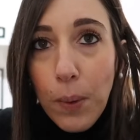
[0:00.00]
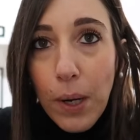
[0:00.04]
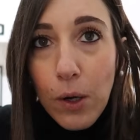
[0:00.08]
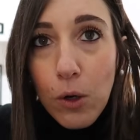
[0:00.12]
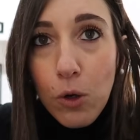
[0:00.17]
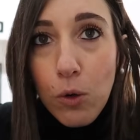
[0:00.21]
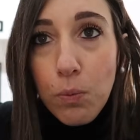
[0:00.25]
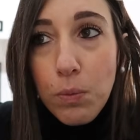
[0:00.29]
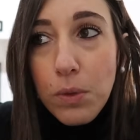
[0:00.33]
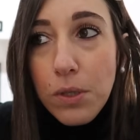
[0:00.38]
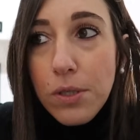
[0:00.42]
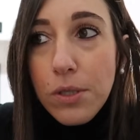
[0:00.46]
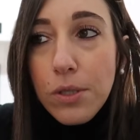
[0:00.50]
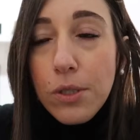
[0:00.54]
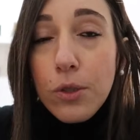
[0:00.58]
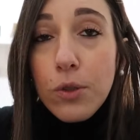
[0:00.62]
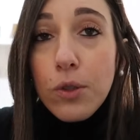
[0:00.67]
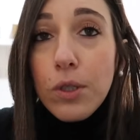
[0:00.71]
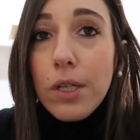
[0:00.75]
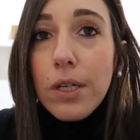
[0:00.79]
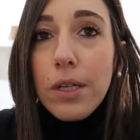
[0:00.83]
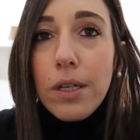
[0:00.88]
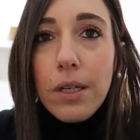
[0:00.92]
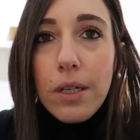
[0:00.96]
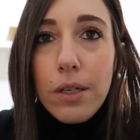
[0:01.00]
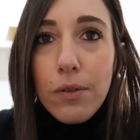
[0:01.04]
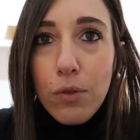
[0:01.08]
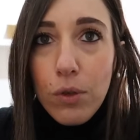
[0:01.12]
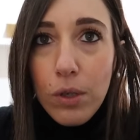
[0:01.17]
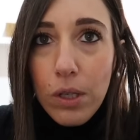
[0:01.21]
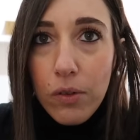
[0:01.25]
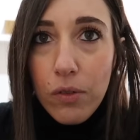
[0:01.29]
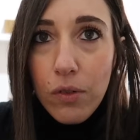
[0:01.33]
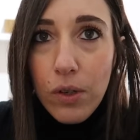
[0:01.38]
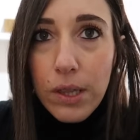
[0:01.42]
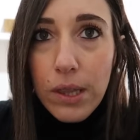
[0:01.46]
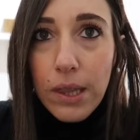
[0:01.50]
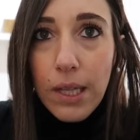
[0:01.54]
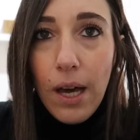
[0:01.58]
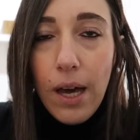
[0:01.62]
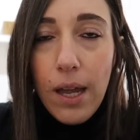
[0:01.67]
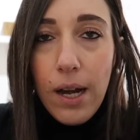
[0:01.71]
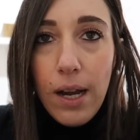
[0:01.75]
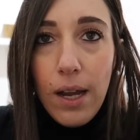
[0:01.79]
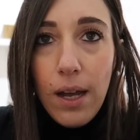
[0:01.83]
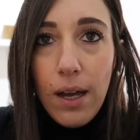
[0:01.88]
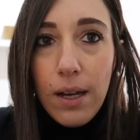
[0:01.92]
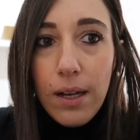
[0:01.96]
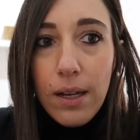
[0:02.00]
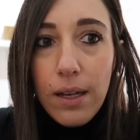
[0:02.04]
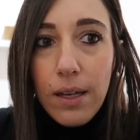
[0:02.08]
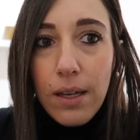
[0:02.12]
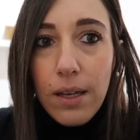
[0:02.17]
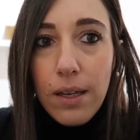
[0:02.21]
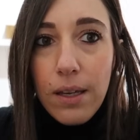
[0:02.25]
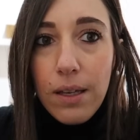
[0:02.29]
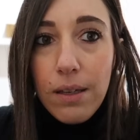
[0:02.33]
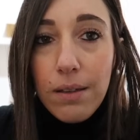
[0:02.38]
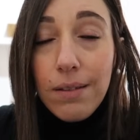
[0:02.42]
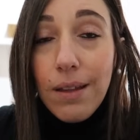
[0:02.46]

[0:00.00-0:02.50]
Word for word: una commissione e volevo andare anche